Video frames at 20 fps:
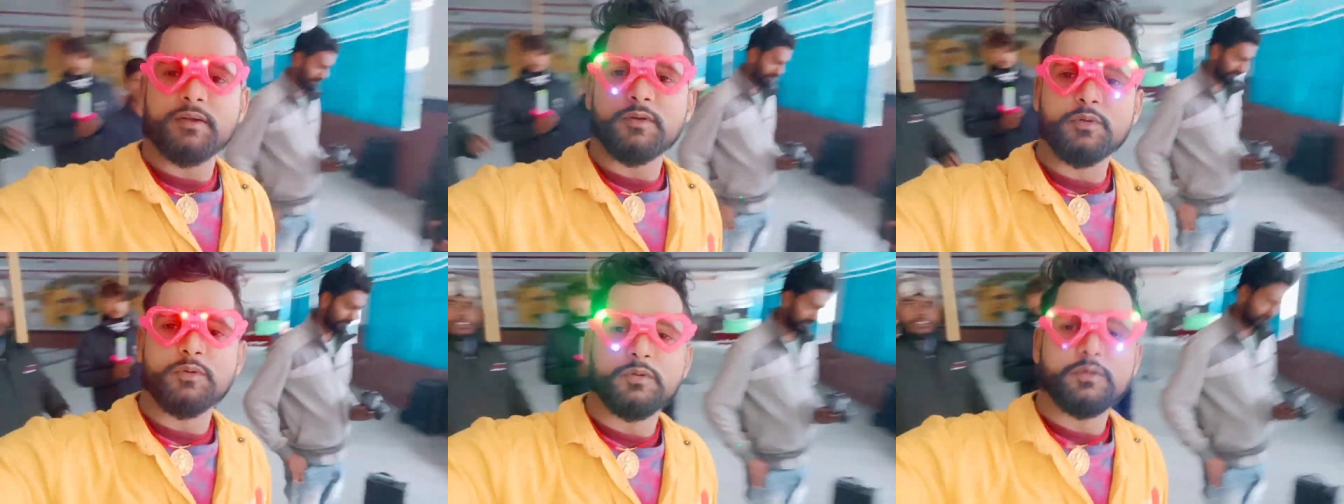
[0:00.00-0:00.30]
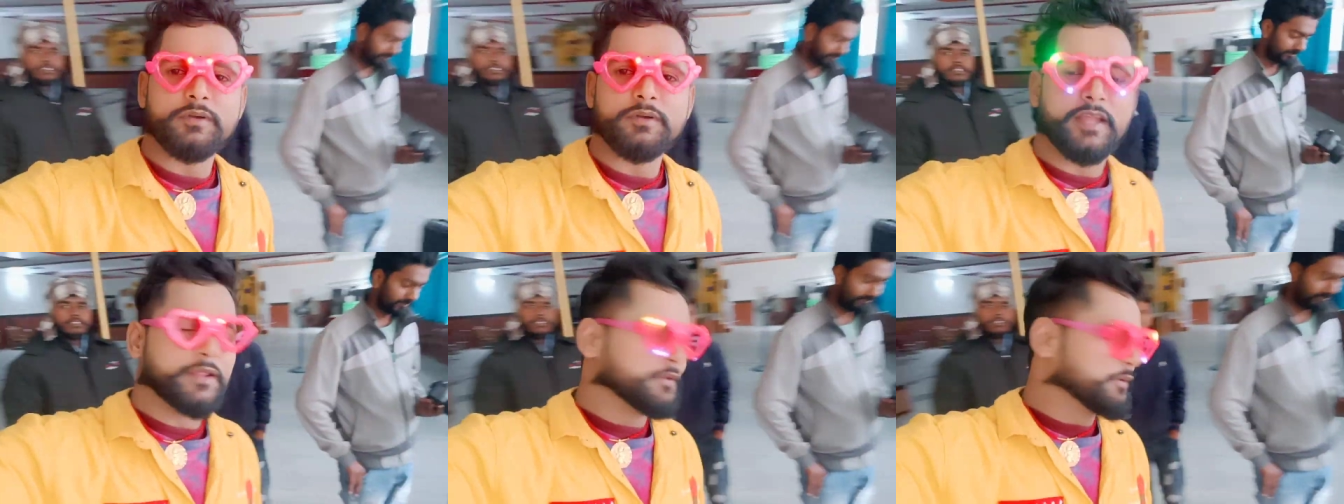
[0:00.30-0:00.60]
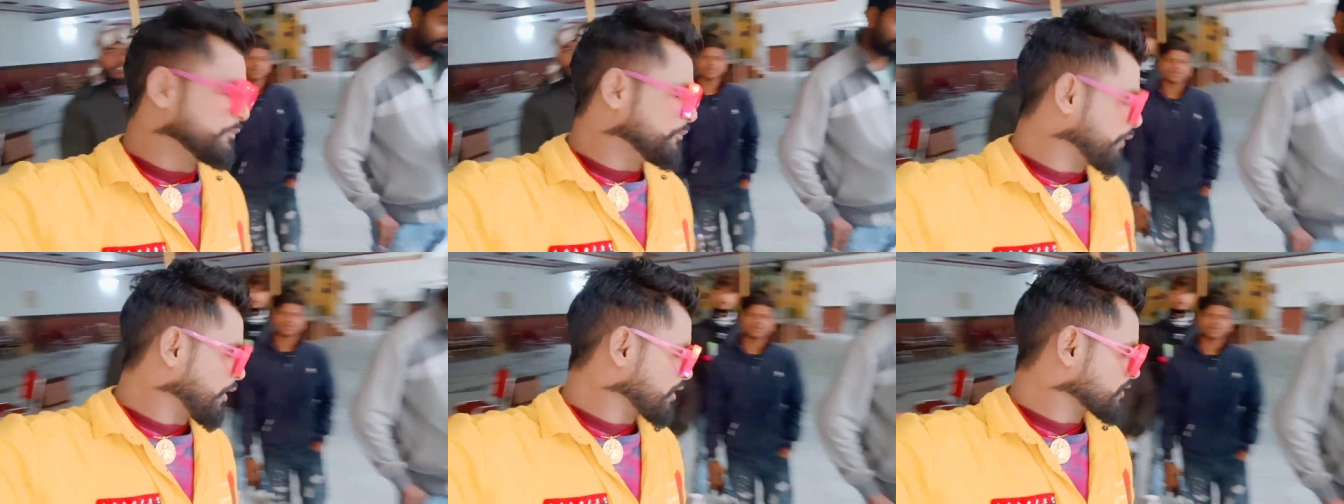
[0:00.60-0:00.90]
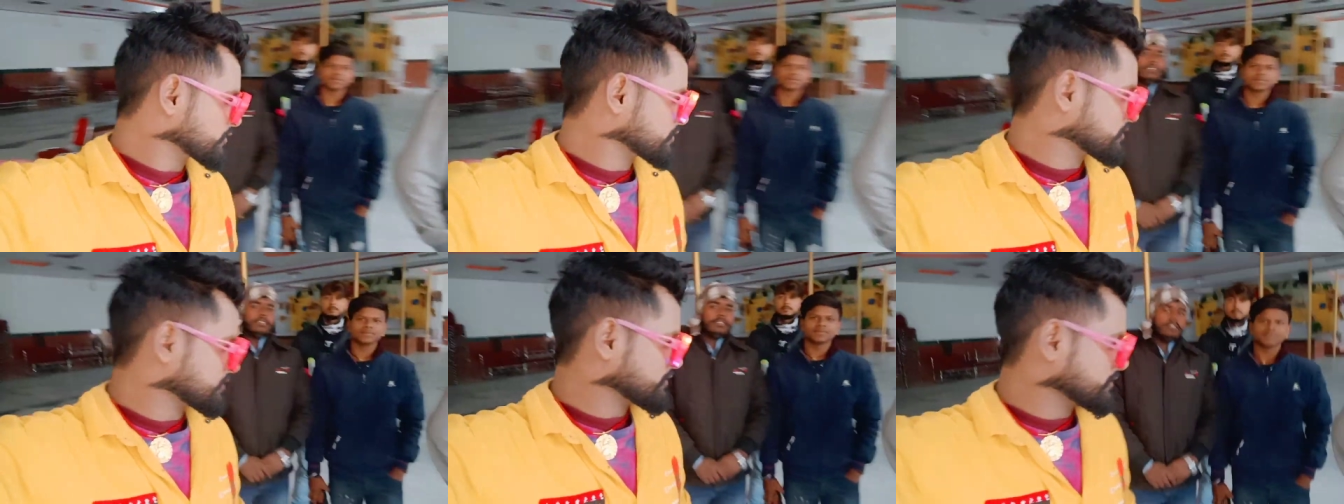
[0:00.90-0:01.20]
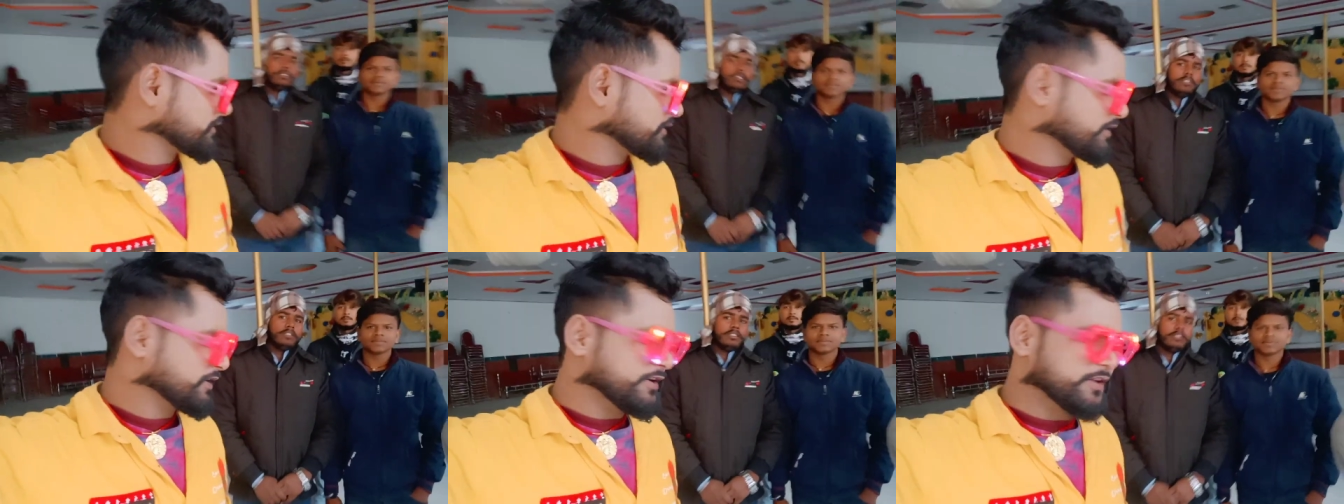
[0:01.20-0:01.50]
टुनटुन यादव ब्लॉक्स
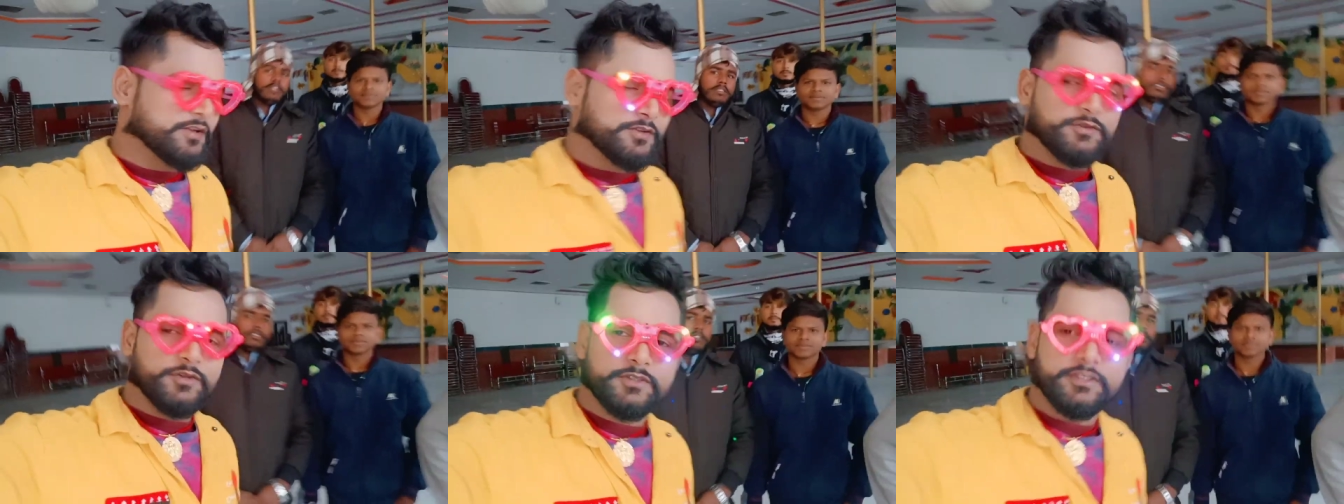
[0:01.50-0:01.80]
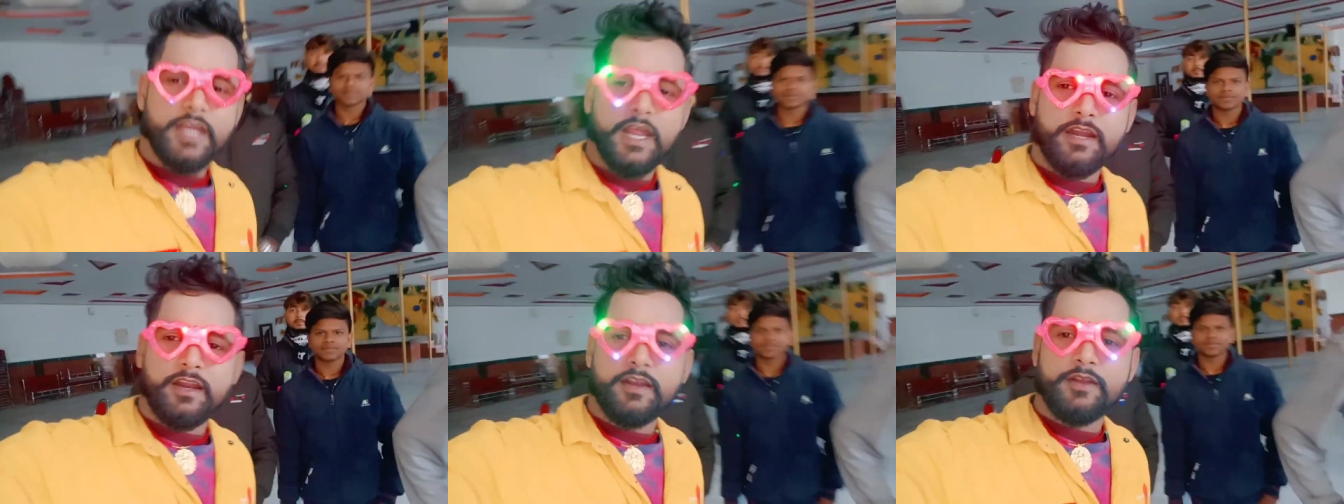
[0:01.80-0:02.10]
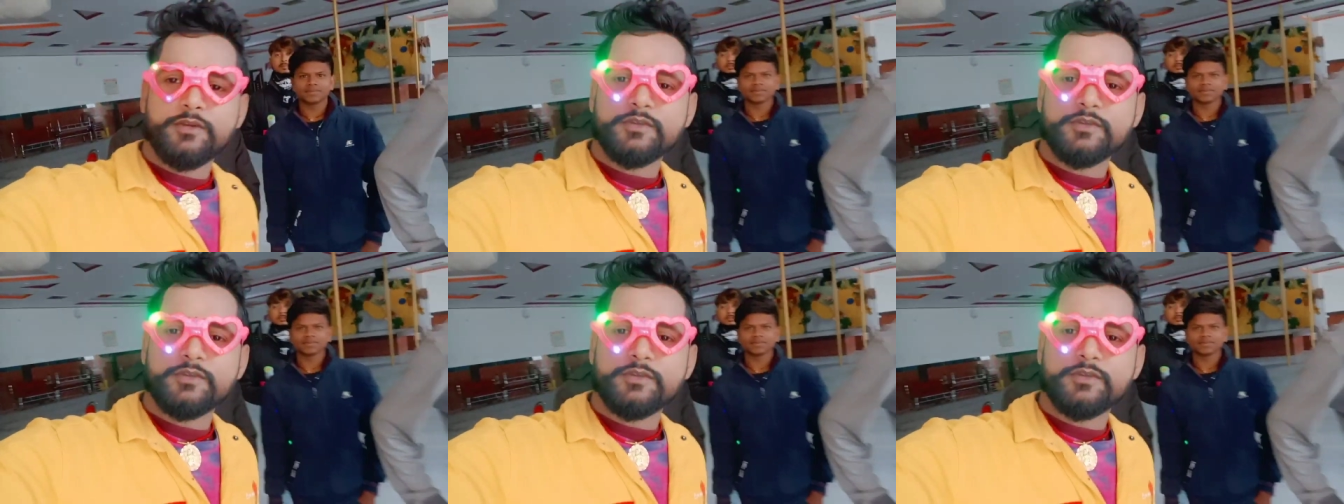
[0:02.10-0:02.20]
जो चैनल है